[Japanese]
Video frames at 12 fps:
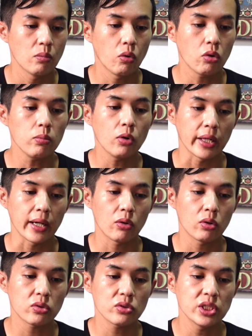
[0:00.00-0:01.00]
僕もね、
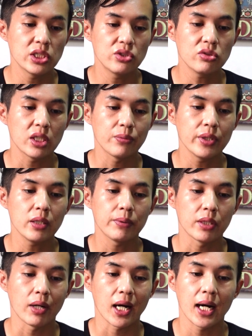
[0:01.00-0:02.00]
今年中に
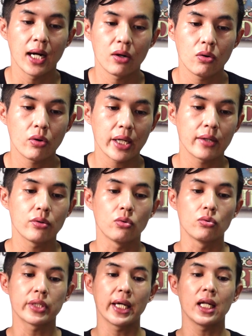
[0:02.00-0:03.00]
フィリピンは観光客の
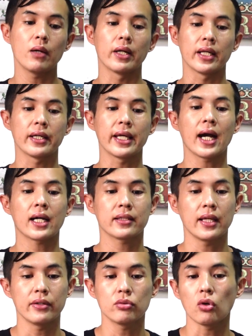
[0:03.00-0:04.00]
受け入れはね、やっ
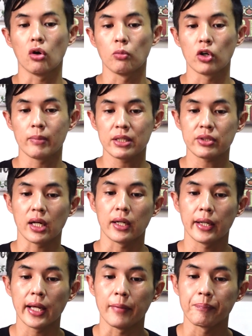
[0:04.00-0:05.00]
ていくと思いますか
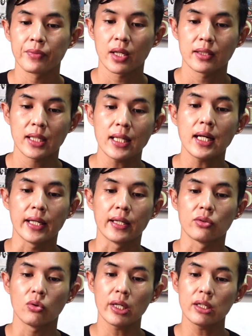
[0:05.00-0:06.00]
らね。ただ
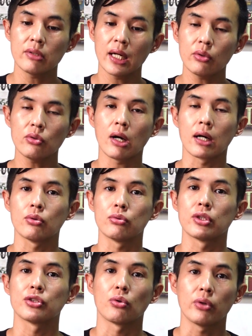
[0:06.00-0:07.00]
ね、どれぐらいの人が来る
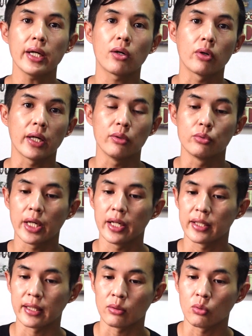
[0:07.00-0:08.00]
んでしょうね、これ、受け
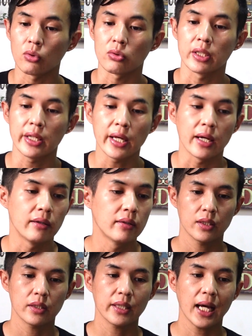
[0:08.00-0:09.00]
入れたところでね。
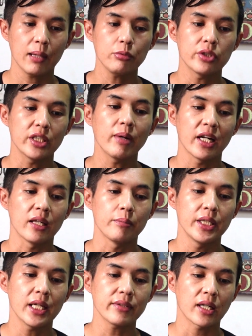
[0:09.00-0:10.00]
多分今ね、
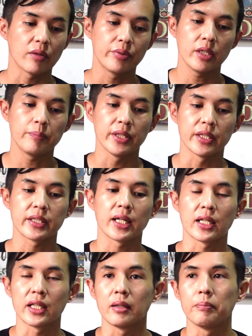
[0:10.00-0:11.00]
皆さんがフィリピンに来
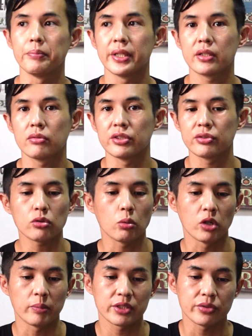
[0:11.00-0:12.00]
たらね、びっくりすると
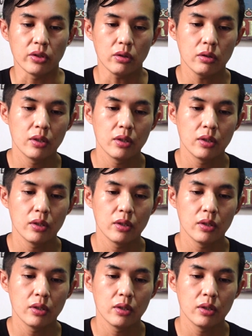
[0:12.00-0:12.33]
思いますよ。